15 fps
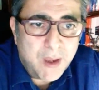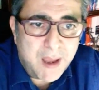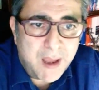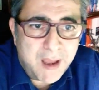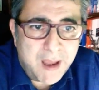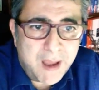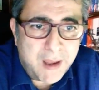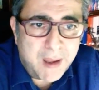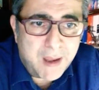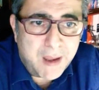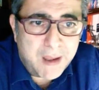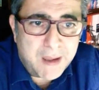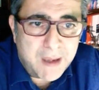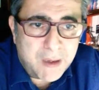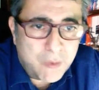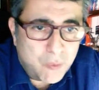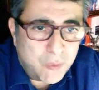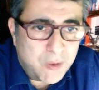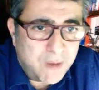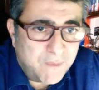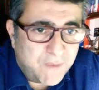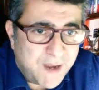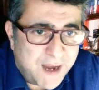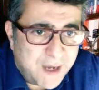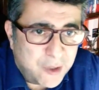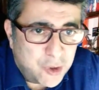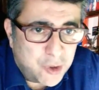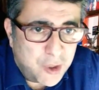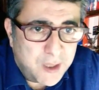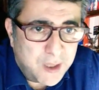agli alunni
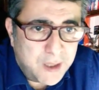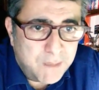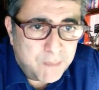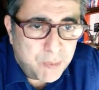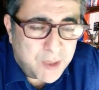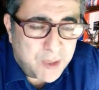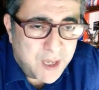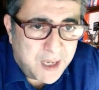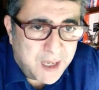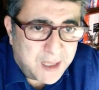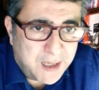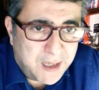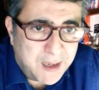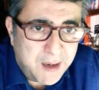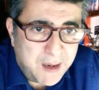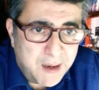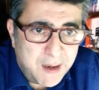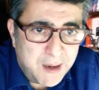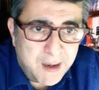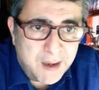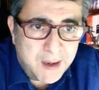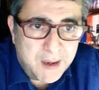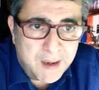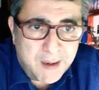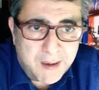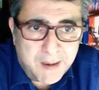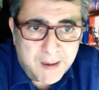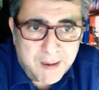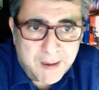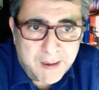fragili di poter
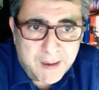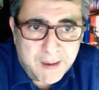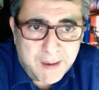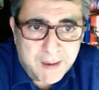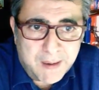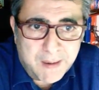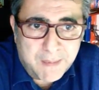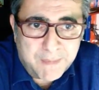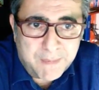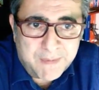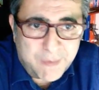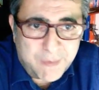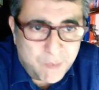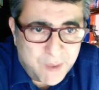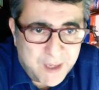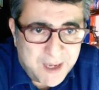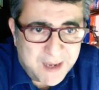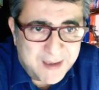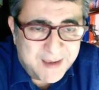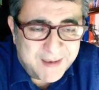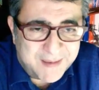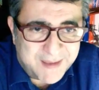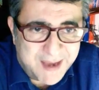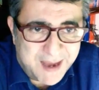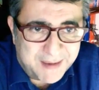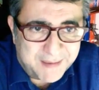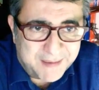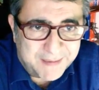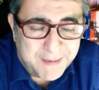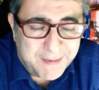eh, seguire a
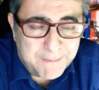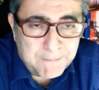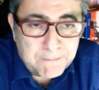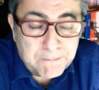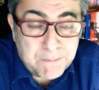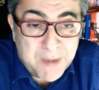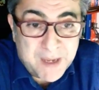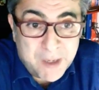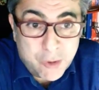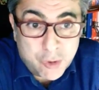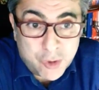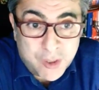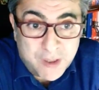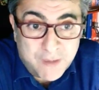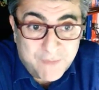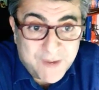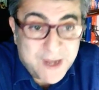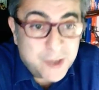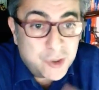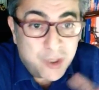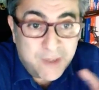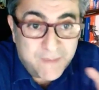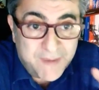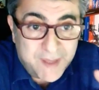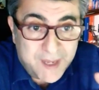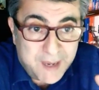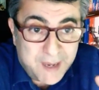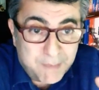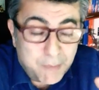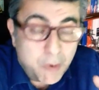distanza. Per i docenti fragili
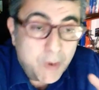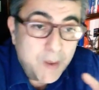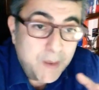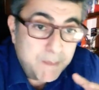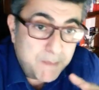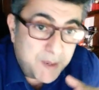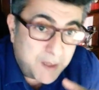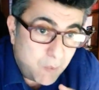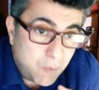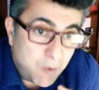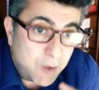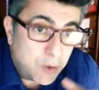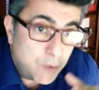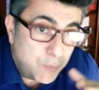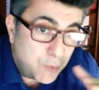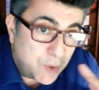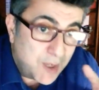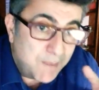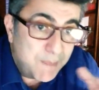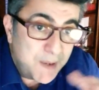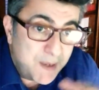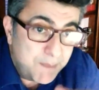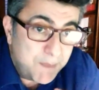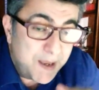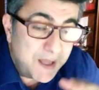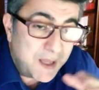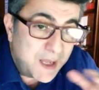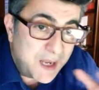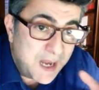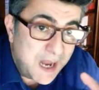vedremo perché questo potrebbe
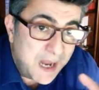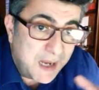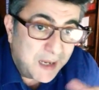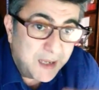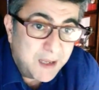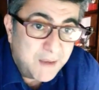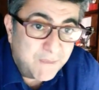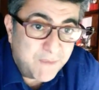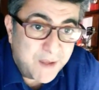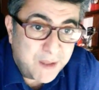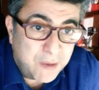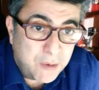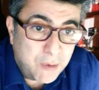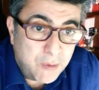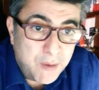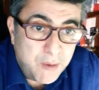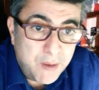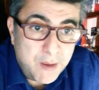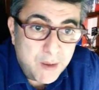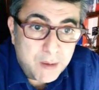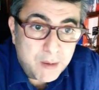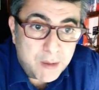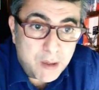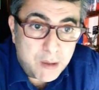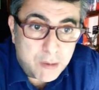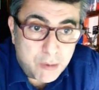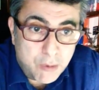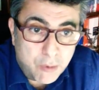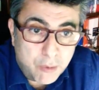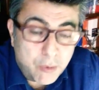dipendere anche dal fatto se
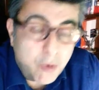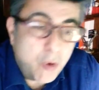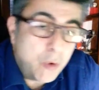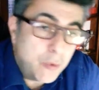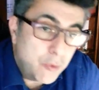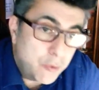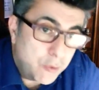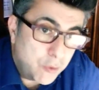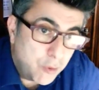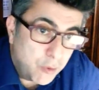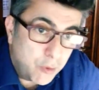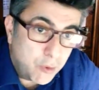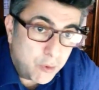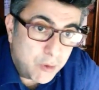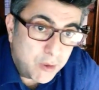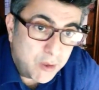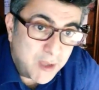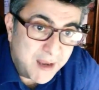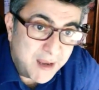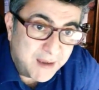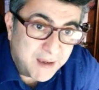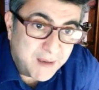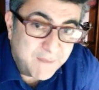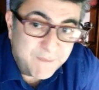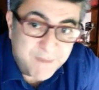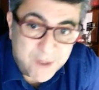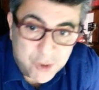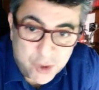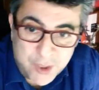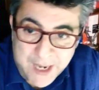sono o non sono stati
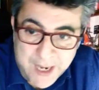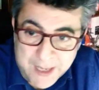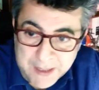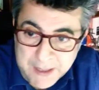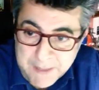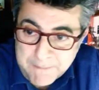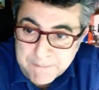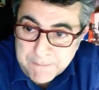vaccinati.